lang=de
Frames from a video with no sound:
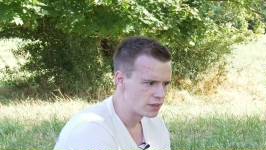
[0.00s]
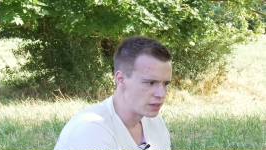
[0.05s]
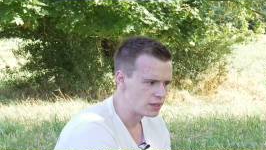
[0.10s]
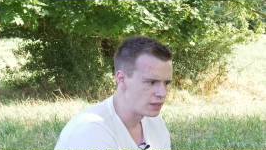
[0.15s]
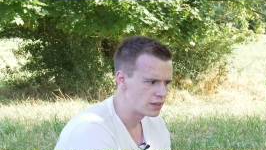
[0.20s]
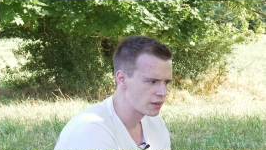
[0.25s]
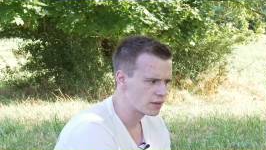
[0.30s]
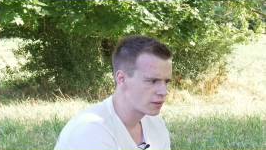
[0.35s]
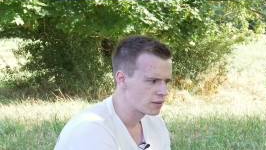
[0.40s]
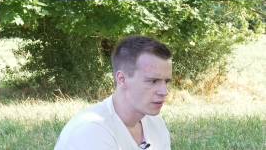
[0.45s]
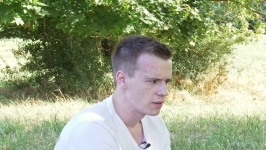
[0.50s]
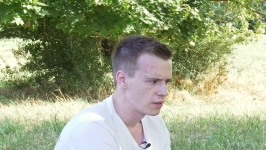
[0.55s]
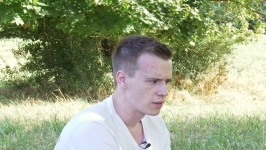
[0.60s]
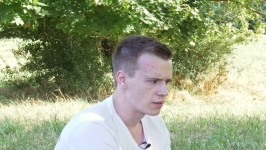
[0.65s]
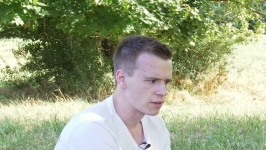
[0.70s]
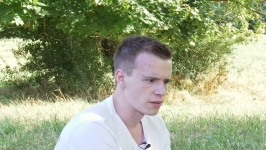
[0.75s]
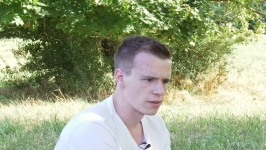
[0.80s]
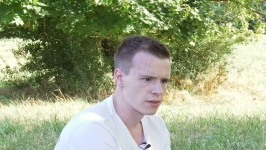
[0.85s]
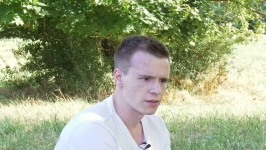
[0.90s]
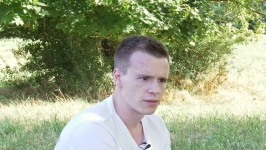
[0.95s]
Hier,
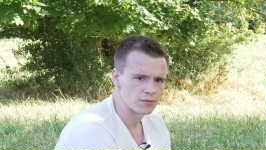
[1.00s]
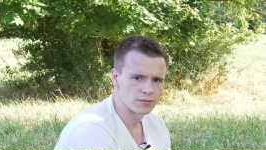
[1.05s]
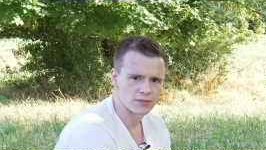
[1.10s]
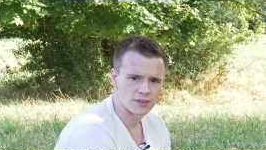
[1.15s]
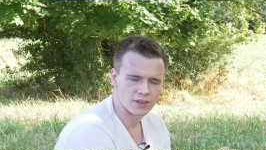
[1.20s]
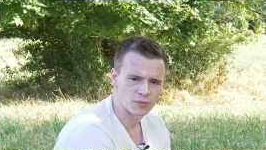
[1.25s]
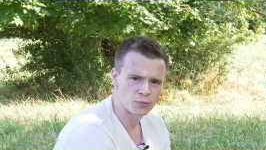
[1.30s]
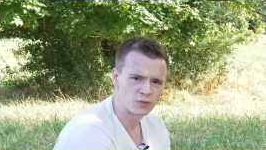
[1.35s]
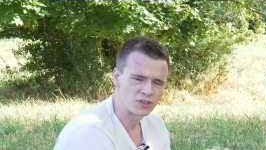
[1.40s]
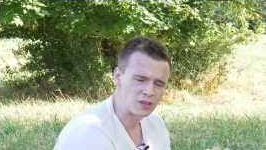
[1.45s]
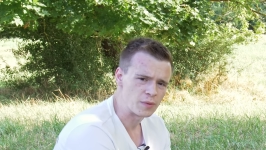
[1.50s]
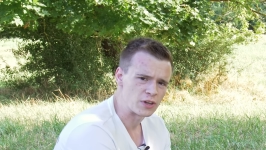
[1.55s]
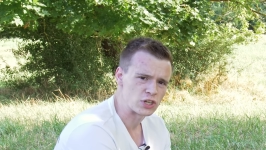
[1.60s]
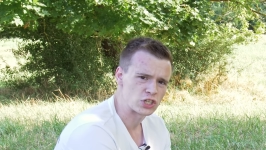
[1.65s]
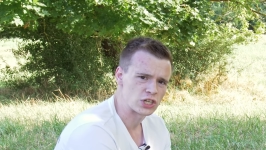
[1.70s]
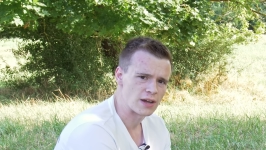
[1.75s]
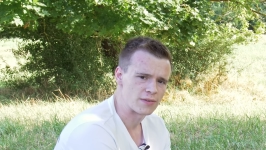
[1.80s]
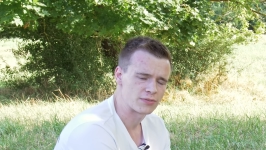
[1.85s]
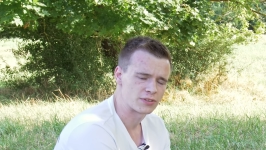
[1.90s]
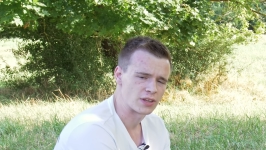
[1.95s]
äh, das muss immer
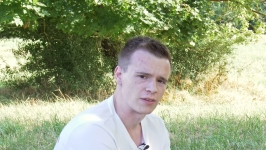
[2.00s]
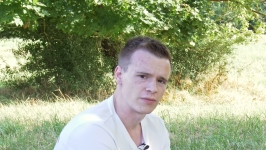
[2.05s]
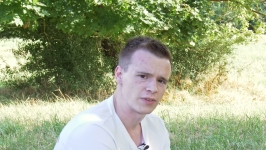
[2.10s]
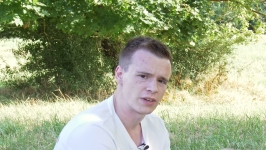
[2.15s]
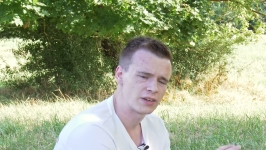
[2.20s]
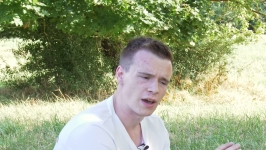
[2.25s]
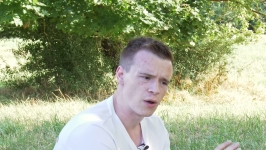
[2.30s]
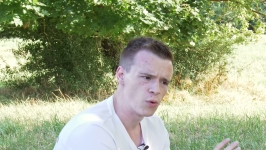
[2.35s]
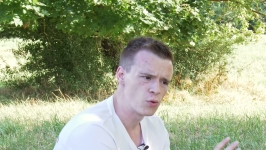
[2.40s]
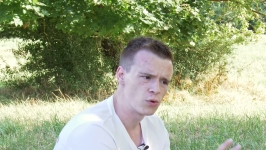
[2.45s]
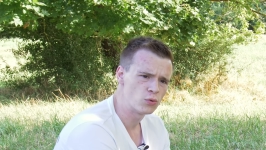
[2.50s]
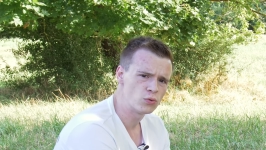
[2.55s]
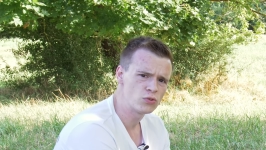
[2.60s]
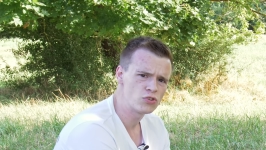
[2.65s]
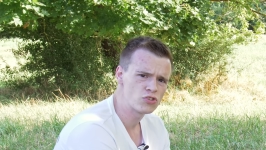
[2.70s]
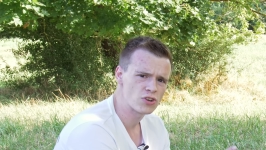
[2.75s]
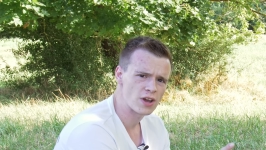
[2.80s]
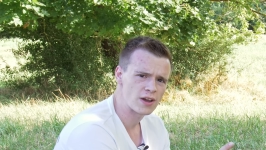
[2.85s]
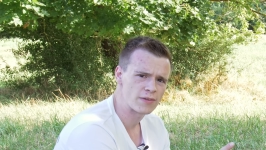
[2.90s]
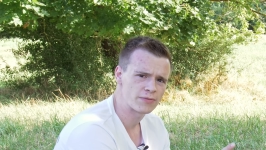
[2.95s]
scharf sein. Wenn ein Auge
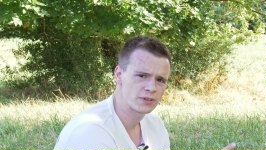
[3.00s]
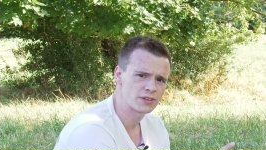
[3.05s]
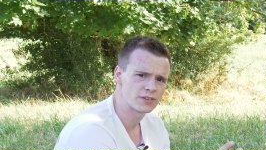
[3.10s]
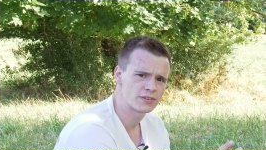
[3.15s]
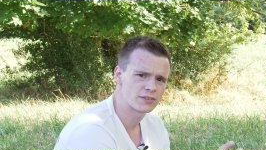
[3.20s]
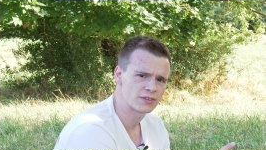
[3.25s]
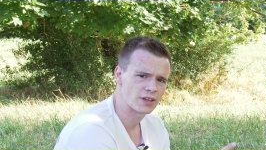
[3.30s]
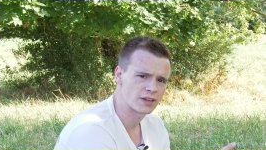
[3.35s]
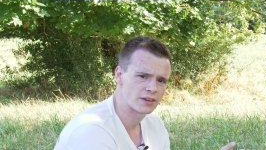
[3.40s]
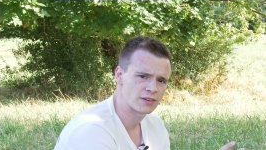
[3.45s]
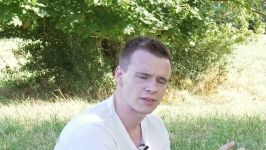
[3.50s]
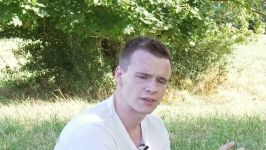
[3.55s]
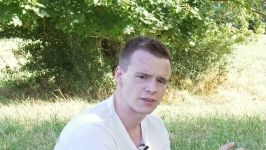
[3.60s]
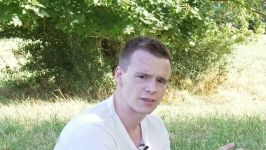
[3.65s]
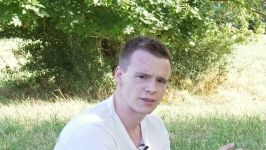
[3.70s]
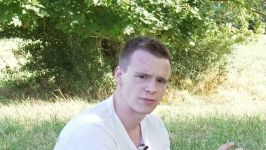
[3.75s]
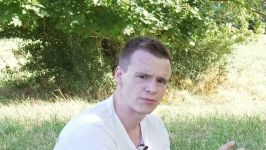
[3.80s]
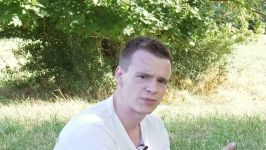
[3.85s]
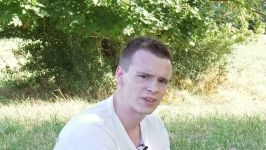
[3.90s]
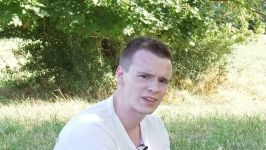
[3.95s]
unscharf ist, dann
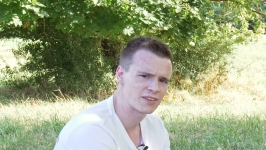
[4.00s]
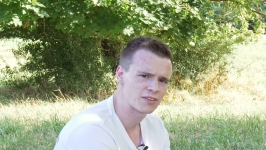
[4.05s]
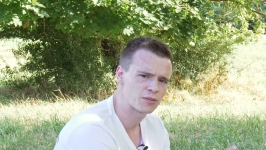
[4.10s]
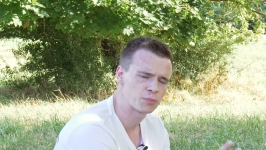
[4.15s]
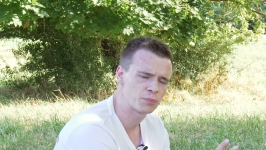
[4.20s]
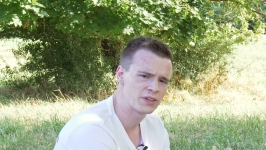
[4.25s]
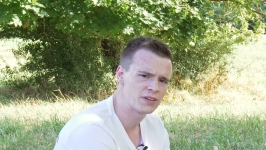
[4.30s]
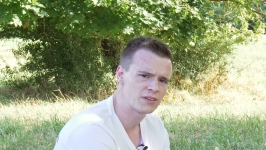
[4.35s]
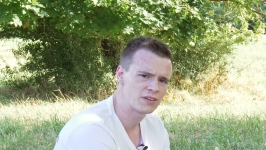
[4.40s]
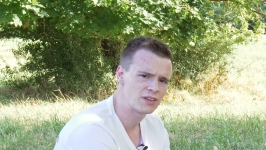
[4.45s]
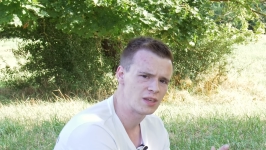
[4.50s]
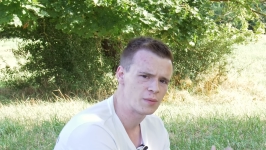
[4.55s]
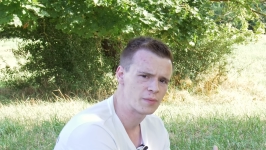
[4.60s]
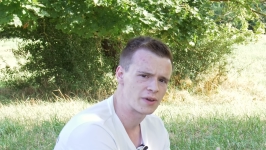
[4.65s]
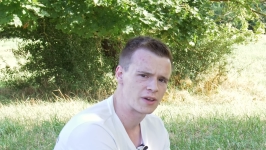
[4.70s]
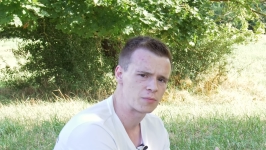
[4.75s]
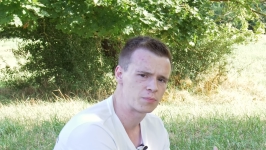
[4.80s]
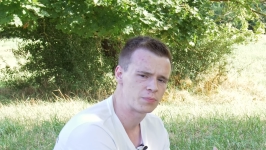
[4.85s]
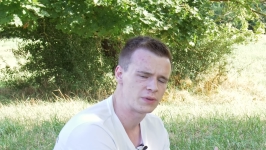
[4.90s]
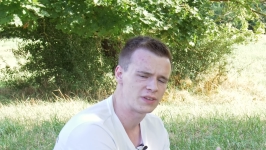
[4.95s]
äh, wirkt das Bild
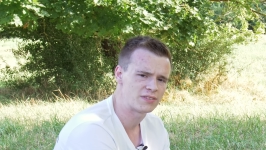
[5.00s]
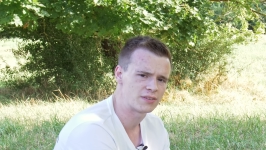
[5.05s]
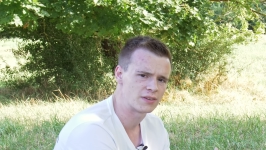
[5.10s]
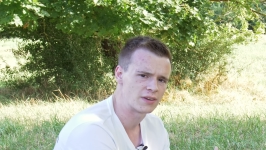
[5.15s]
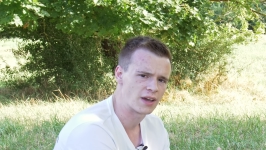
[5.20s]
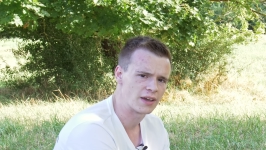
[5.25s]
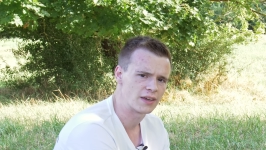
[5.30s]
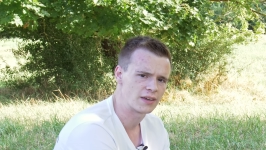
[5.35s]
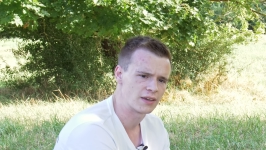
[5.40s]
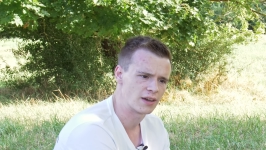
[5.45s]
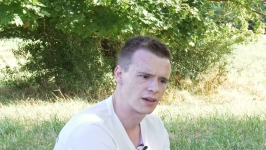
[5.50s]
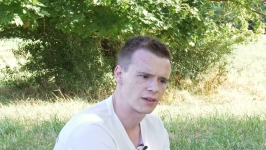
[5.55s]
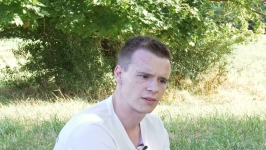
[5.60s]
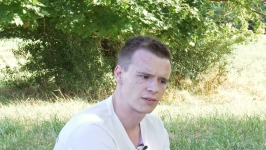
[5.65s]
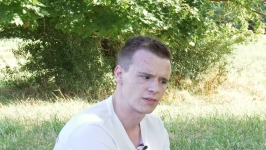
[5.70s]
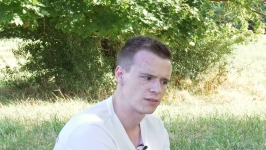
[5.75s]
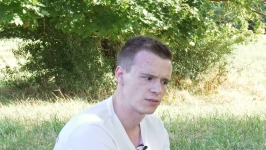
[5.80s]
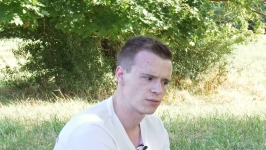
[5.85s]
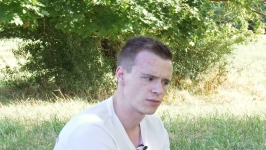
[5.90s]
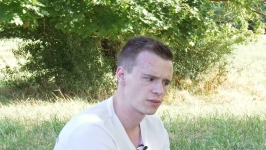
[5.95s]
immer ein bisschen
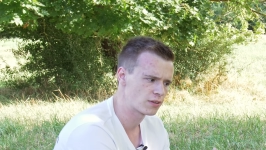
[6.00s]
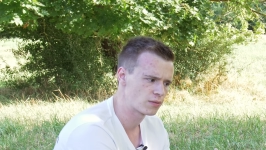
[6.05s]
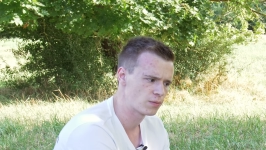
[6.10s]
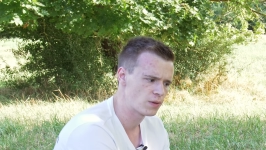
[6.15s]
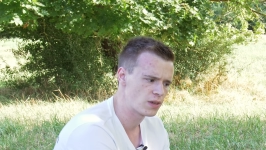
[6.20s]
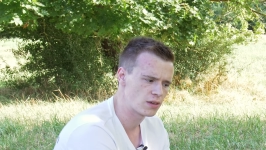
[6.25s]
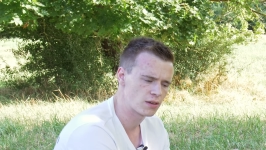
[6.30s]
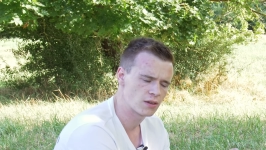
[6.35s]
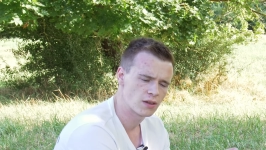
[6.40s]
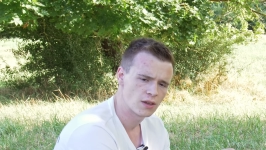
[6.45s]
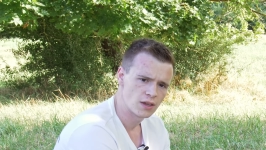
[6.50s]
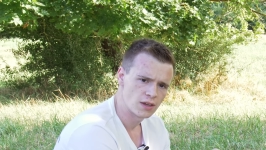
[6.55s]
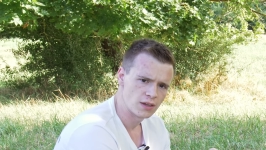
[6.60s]
eigenartig. Und deswegen